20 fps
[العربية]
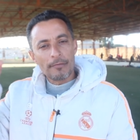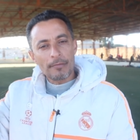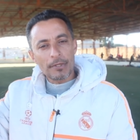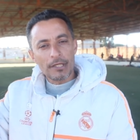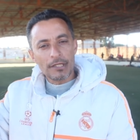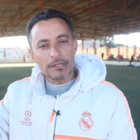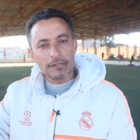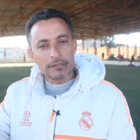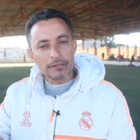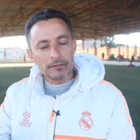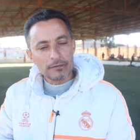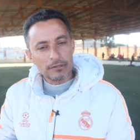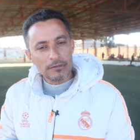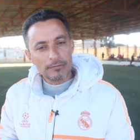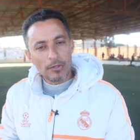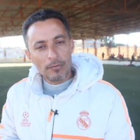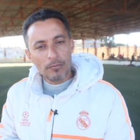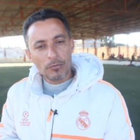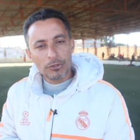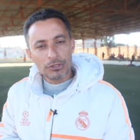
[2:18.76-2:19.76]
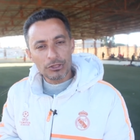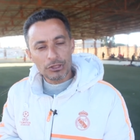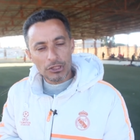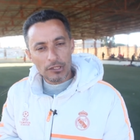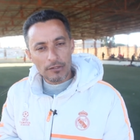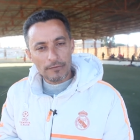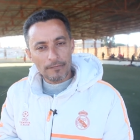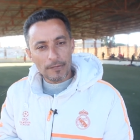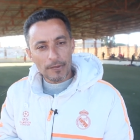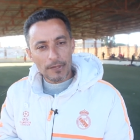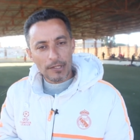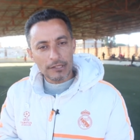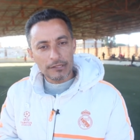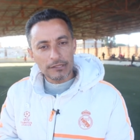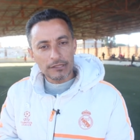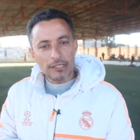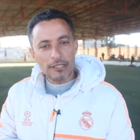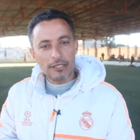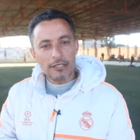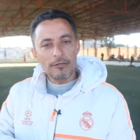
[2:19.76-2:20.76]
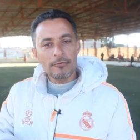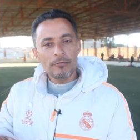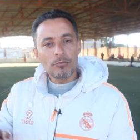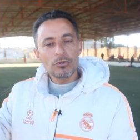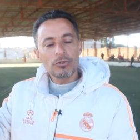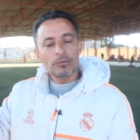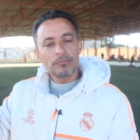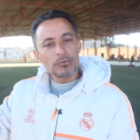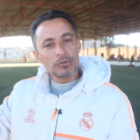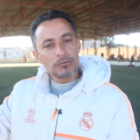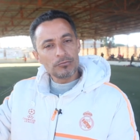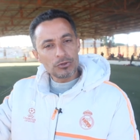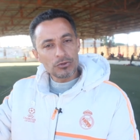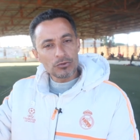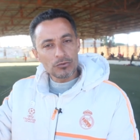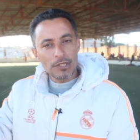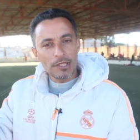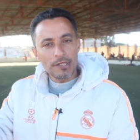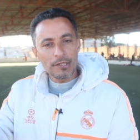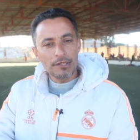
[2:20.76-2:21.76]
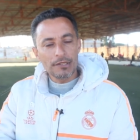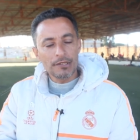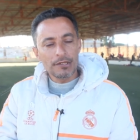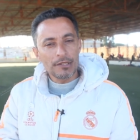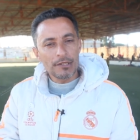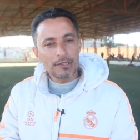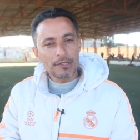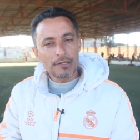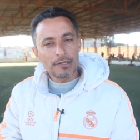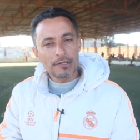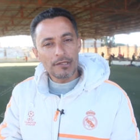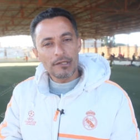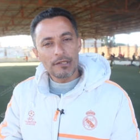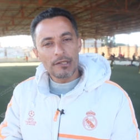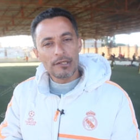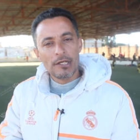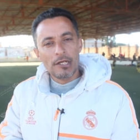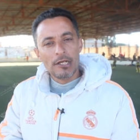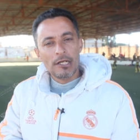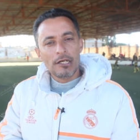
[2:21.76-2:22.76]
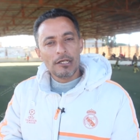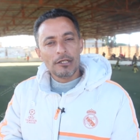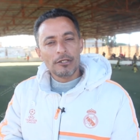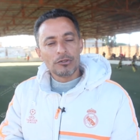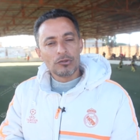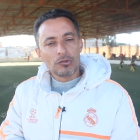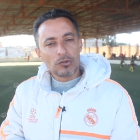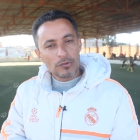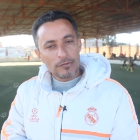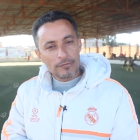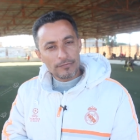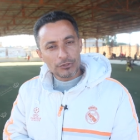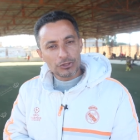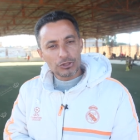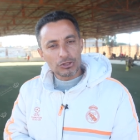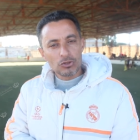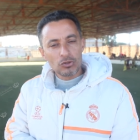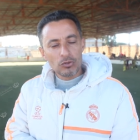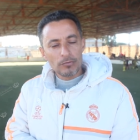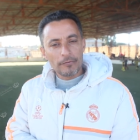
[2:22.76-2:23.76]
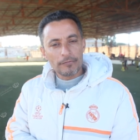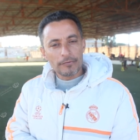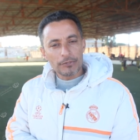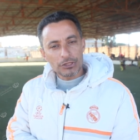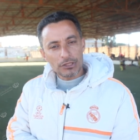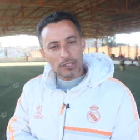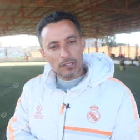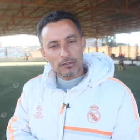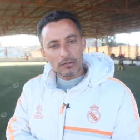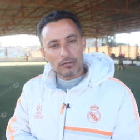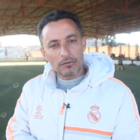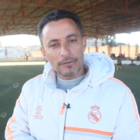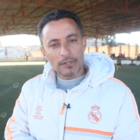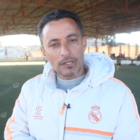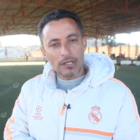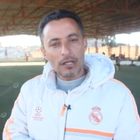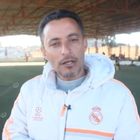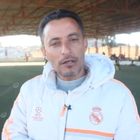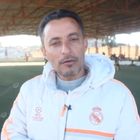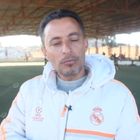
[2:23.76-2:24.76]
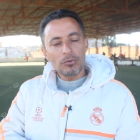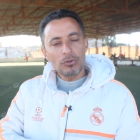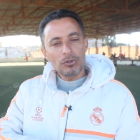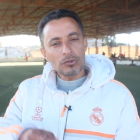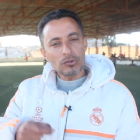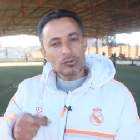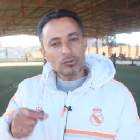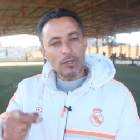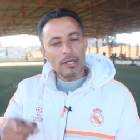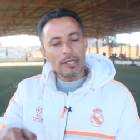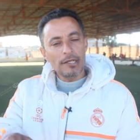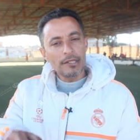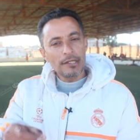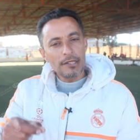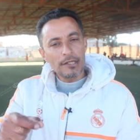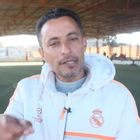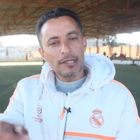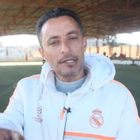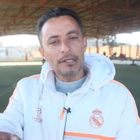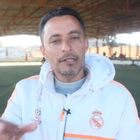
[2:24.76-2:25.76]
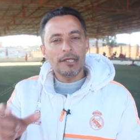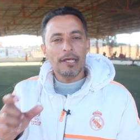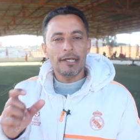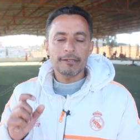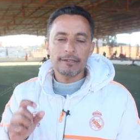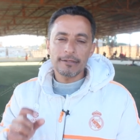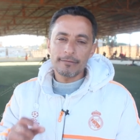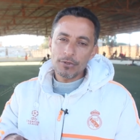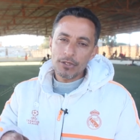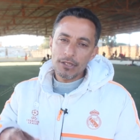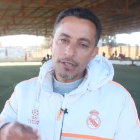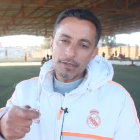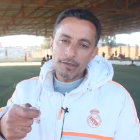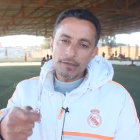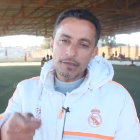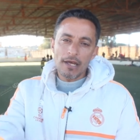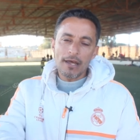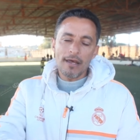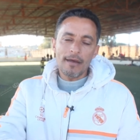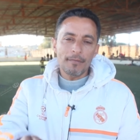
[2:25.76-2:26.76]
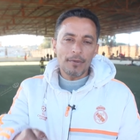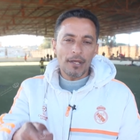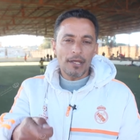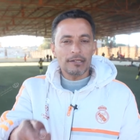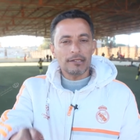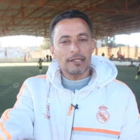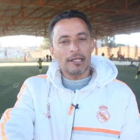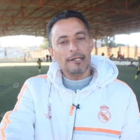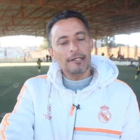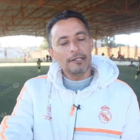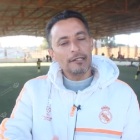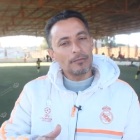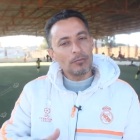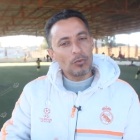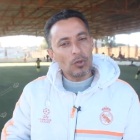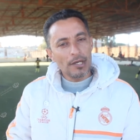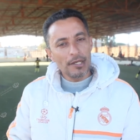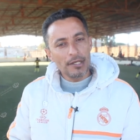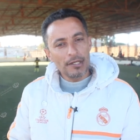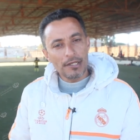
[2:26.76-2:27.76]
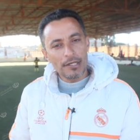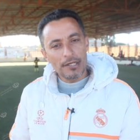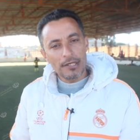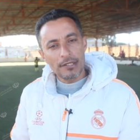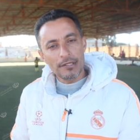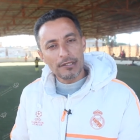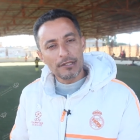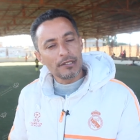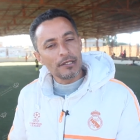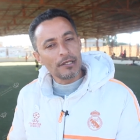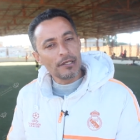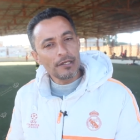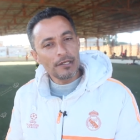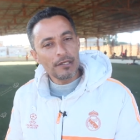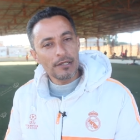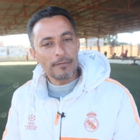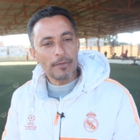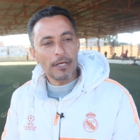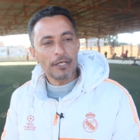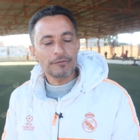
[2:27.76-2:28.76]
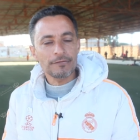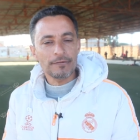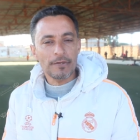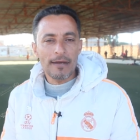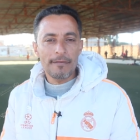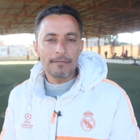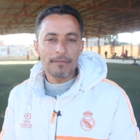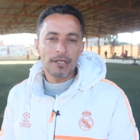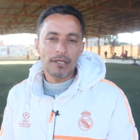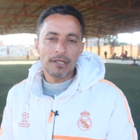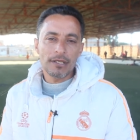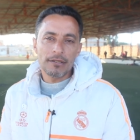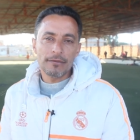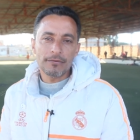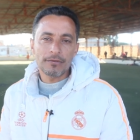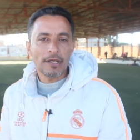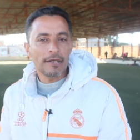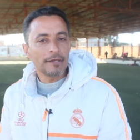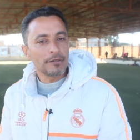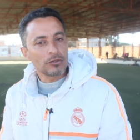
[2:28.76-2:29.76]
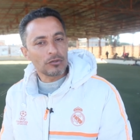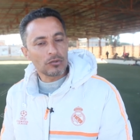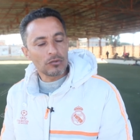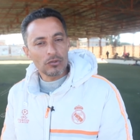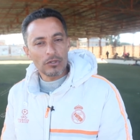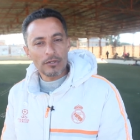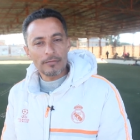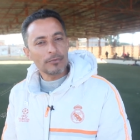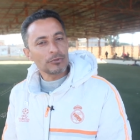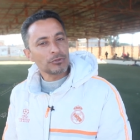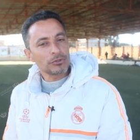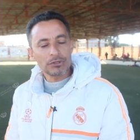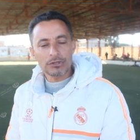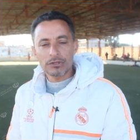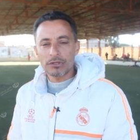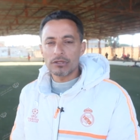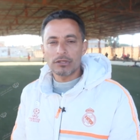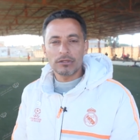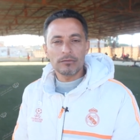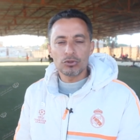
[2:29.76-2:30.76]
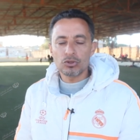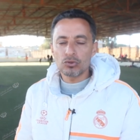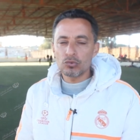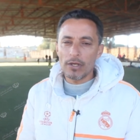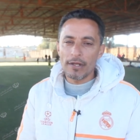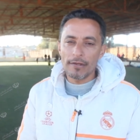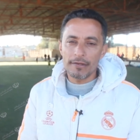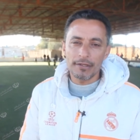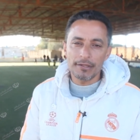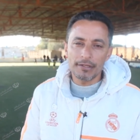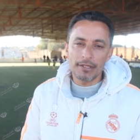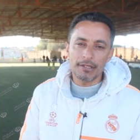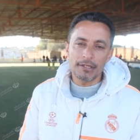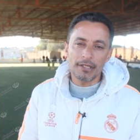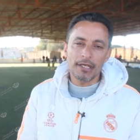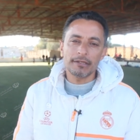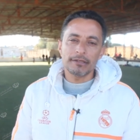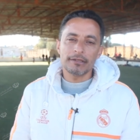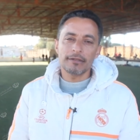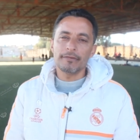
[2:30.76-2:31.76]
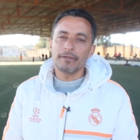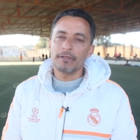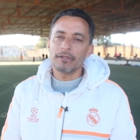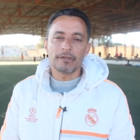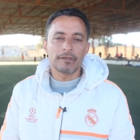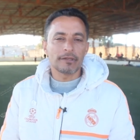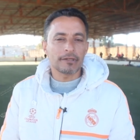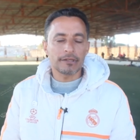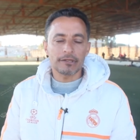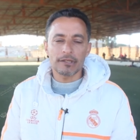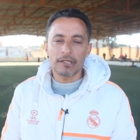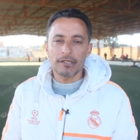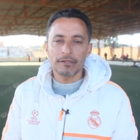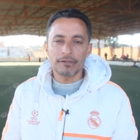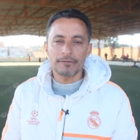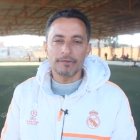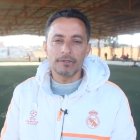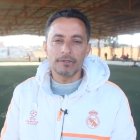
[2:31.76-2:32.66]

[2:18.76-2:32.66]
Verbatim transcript: قياده محمود الشارب فرحات سالم ويمشوا يعني آه، يدوروا في الجنوب وفي الشرق وفي الغرب ويحطوا اليه يعني حتى من ناحيه الدعم حتى اليه معينه يعني ان احنا ما عادش فهمنا يعني اتحاد الكوره مش مش واضح يعني حتى في القطاع